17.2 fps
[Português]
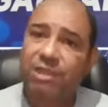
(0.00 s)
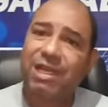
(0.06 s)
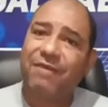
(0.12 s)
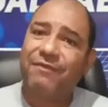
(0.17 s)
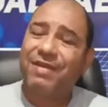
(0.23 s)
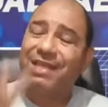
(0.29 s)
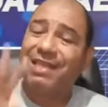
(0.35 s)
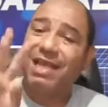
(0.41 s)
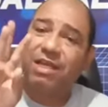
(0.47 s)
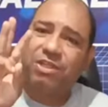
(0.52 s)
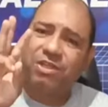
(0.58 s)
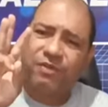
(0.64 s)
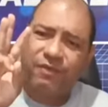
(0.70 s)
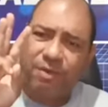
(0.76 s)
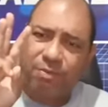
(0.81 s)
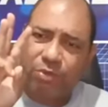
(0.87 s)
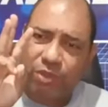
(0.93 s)
Na verdade,
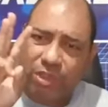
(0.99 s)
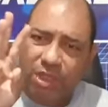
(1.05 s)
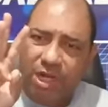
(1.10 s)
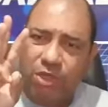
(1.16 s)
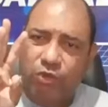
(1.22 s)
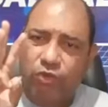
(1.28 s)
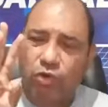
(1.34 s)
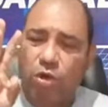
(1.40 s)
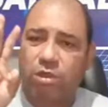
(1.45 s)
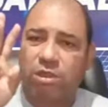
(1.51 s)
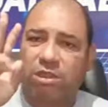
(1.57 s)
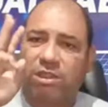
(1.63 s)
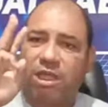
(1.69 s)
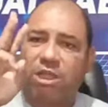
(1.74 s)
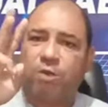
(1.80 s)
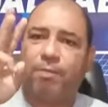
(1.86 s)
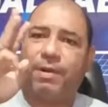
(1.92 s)
tivemos três jogos:
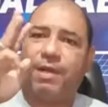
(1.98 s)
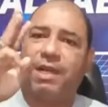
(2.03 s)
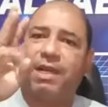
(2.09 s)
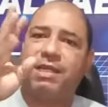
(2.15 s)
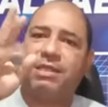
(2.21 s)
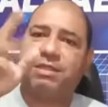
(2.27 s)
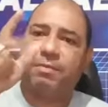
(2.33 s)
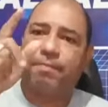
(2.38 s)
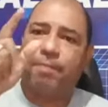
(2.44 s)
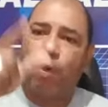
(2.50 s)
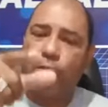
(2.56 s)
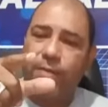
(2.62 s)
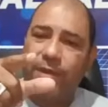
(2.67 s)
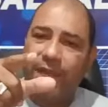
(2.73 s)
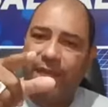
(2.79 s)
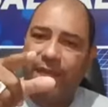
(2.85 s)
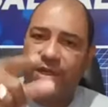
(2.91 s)
Atlético Paranaense e
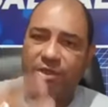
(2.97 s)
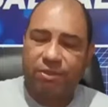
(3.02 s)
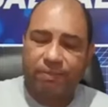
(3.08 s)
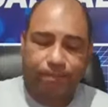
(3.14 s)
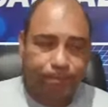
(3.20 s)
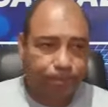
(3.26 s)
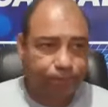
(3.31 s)
Palmeiras,